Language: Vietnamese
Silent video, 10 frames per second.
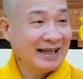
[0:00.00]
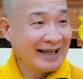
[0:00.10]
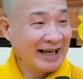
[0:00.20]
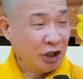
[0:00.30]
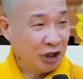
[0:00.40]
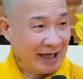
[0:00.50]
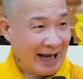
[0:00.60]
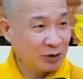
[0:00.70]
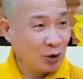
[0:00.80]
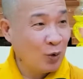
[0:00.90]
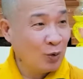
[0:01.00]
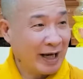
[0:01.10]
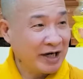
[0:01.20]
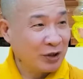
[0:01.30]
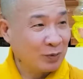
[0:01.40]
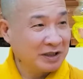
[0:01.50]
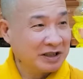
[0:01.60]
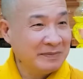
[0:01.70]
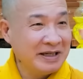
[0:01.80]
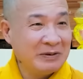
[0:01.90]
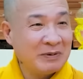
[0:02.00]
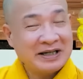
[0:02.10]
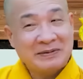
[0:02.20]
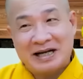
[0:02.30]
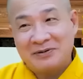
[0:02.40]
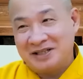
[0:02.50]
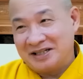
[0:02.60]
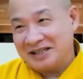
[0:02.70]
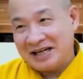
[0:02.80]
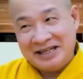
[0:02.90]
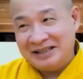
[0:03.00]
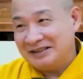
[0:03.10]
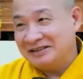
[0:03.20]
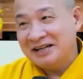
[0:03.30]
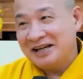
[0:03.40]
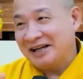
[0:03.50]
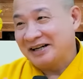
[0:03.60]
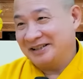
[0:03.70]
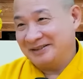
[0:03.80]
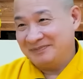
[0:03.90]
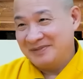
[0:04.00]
Cái người nào tu nhẫn nhục từ bi, qua kiếp sau nhìn thấy tướng hiền liền.